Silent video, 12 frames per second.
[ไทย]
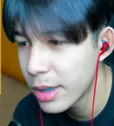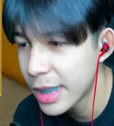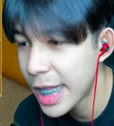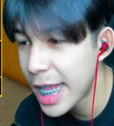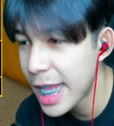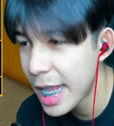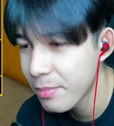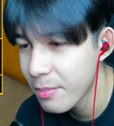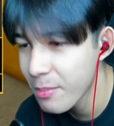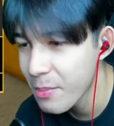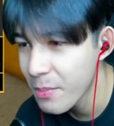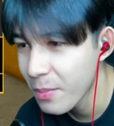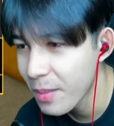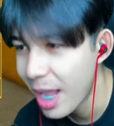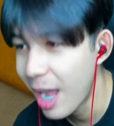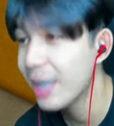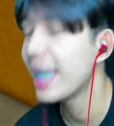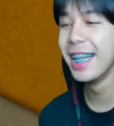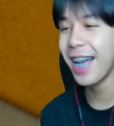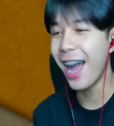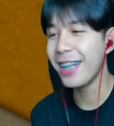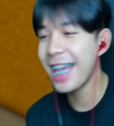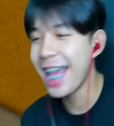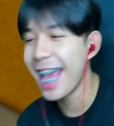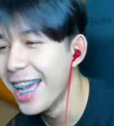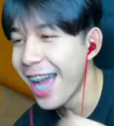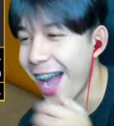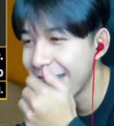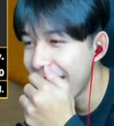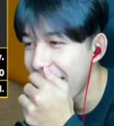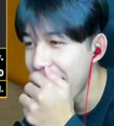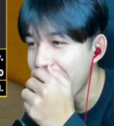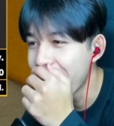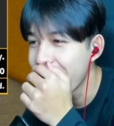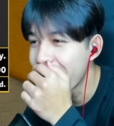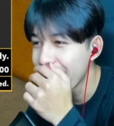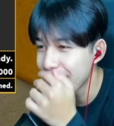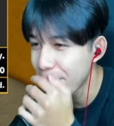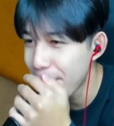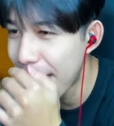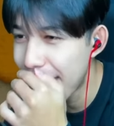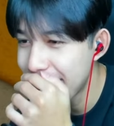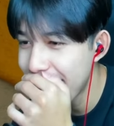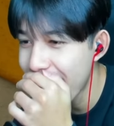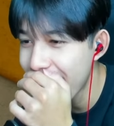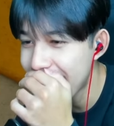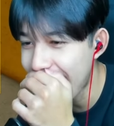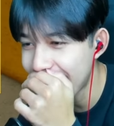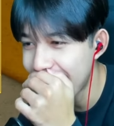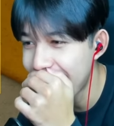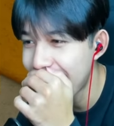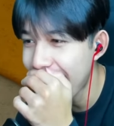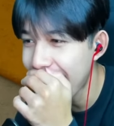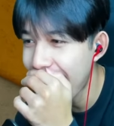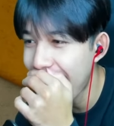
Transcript: นี่เอาดิกูกดสเปเชียลยัดเลยละกั